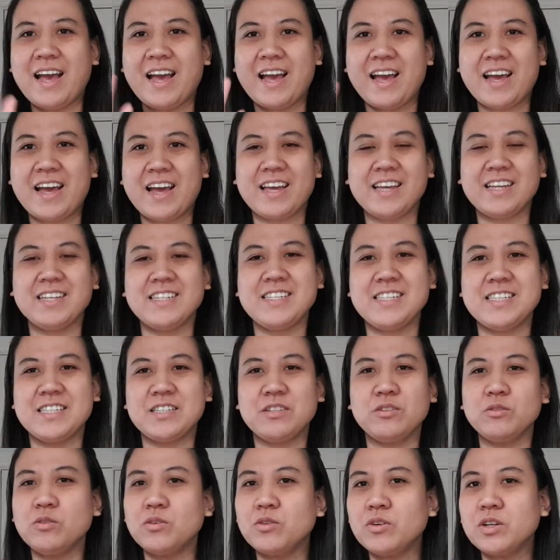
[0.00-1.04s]

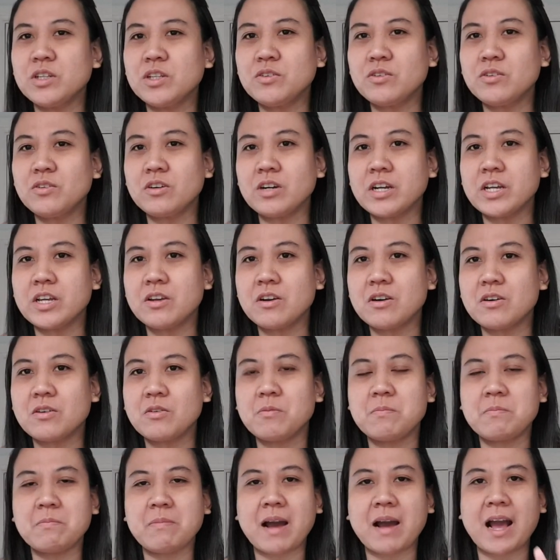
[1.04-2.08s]
guys, tuturuan ko kayo
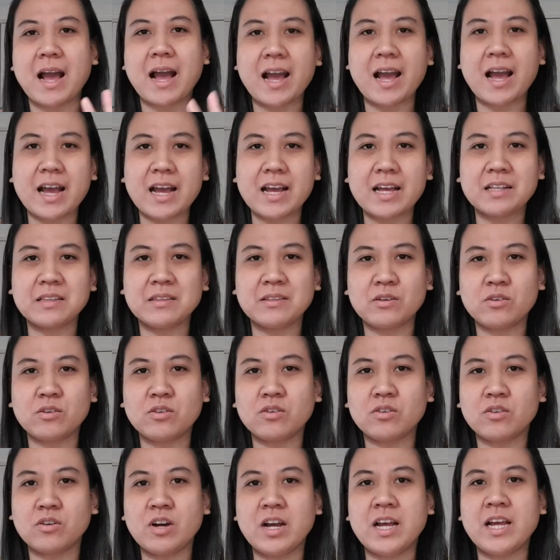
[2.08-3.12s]
kung
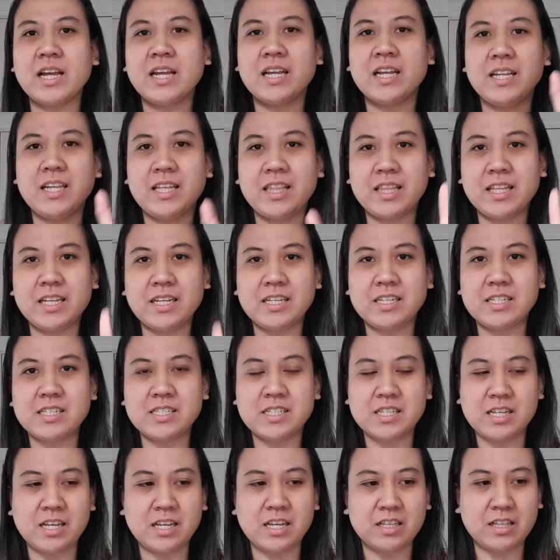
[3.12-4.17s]
paano
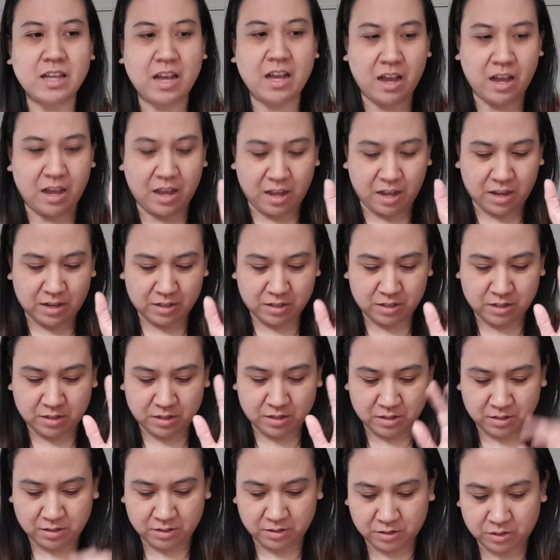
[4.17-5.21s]
linisin ang
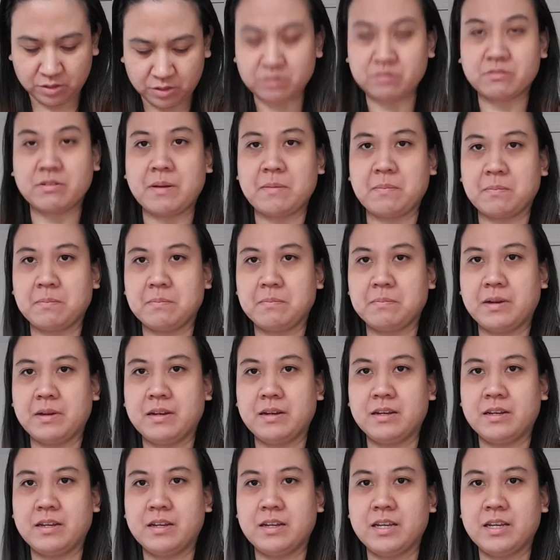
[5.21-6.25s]
shrimp.
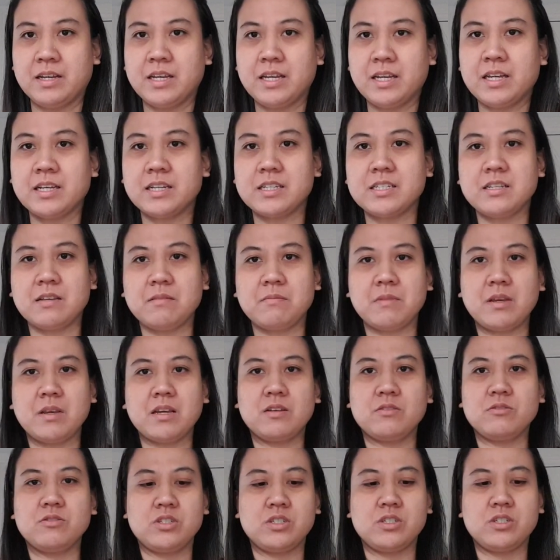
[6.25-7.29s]
Kasi
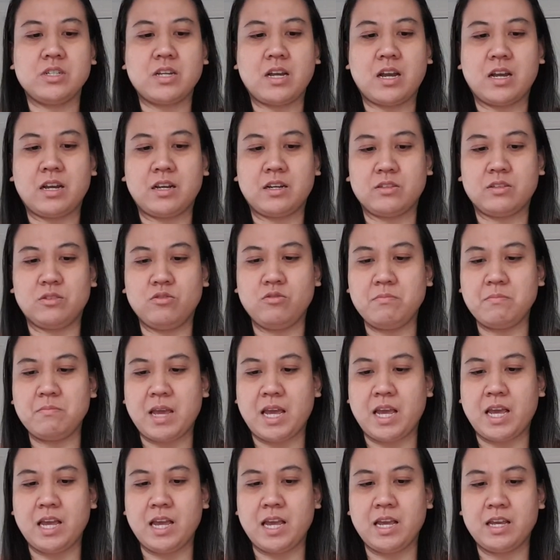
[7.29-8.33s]
meron siyang
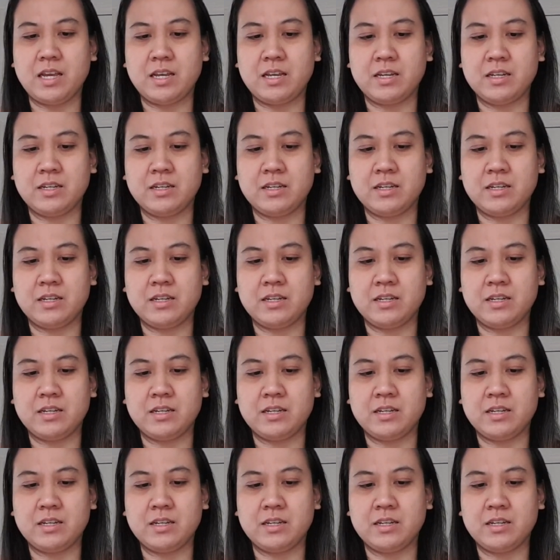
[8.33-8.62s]
dumi